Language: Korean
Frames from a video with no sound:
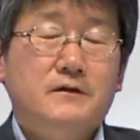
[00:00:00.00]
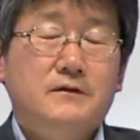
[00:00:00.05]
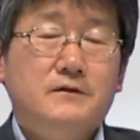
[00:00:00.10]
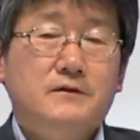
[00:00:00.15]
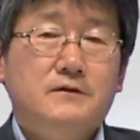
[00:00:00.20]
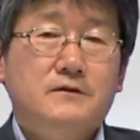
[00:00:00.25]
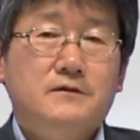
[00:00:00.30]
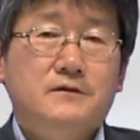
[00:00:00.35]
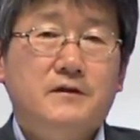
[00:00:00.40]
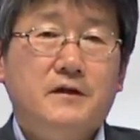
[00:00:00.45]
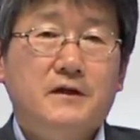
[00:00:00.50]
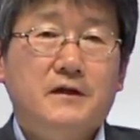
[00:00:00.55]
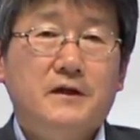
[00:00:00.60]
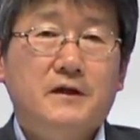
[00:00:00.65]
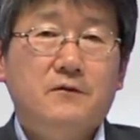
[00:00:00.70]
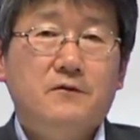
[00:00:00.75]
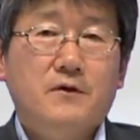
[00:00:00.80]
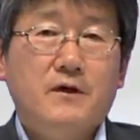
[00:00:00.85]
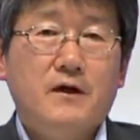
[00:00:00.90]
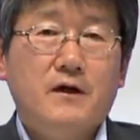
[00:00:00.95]
그
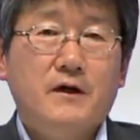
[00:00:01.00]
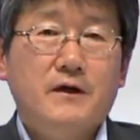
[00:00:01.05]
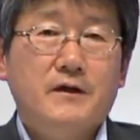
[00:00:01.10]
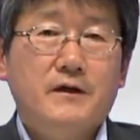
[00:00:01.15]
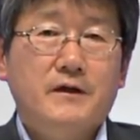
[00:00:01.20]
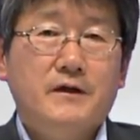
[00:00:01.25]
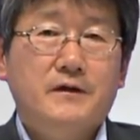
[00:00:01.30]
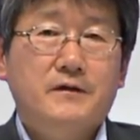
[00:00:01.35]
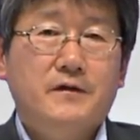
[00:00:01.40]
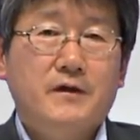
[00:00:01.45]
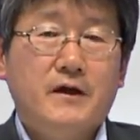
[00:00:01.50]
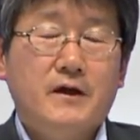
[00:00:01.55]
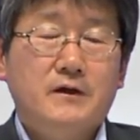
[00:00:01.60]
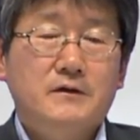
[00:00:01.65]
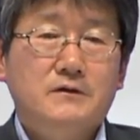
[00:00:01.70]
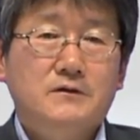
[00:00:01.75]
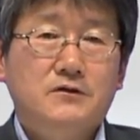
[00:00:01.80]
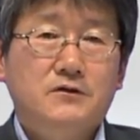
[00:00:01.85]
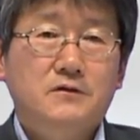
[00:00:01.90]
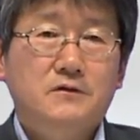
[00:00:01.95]
세계화에
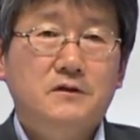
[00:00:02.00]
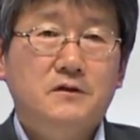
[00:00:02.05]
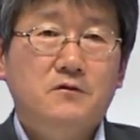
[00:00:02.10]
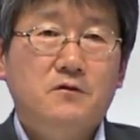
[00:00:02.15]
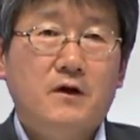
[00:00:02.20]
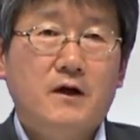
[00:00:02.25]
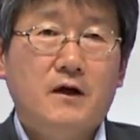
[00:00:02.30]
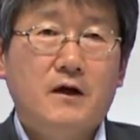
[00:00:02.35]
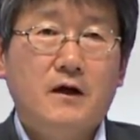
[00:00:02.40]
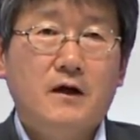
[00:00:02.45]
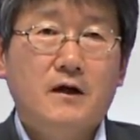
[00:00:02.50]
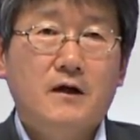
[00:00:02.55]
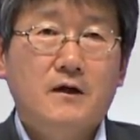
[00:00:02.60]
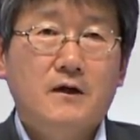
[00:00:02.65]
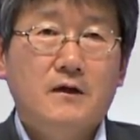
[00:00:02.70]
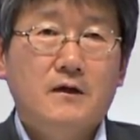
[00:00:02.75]
대한 정의와